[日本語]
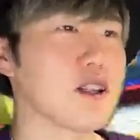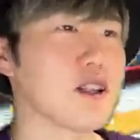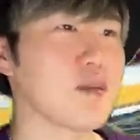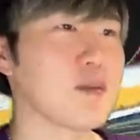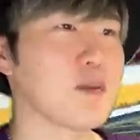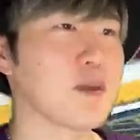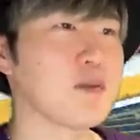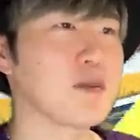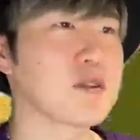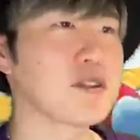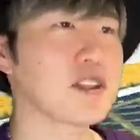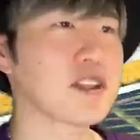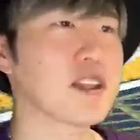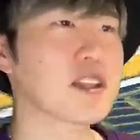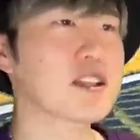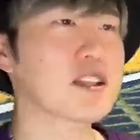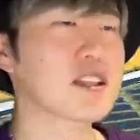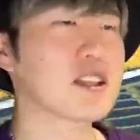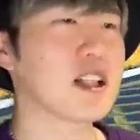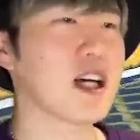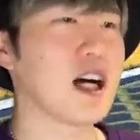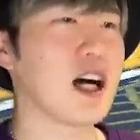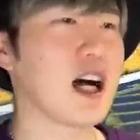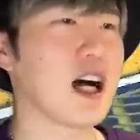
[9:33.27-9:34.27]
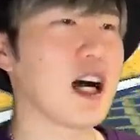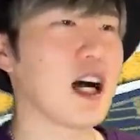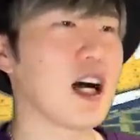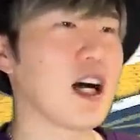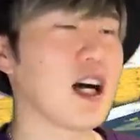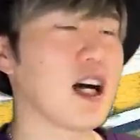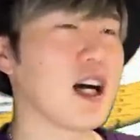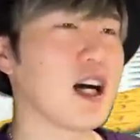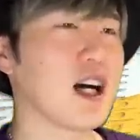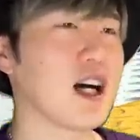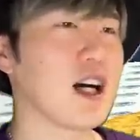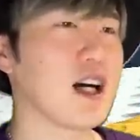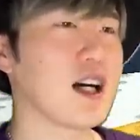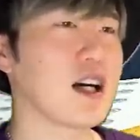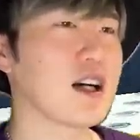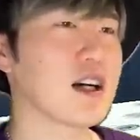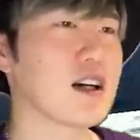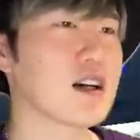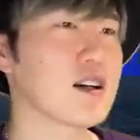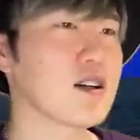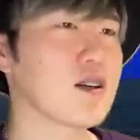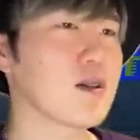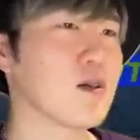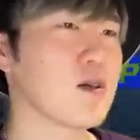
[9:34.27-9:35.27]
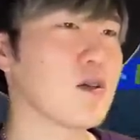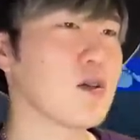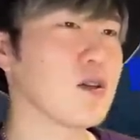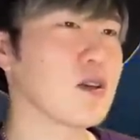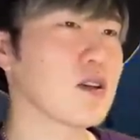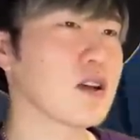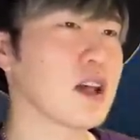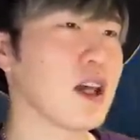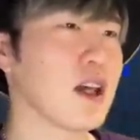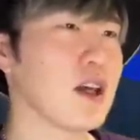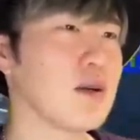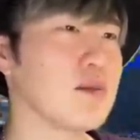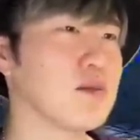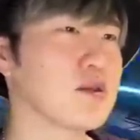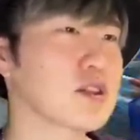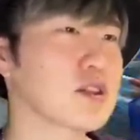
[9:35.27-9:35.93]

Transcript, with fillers: う。うん。難しいなこう、ゲーム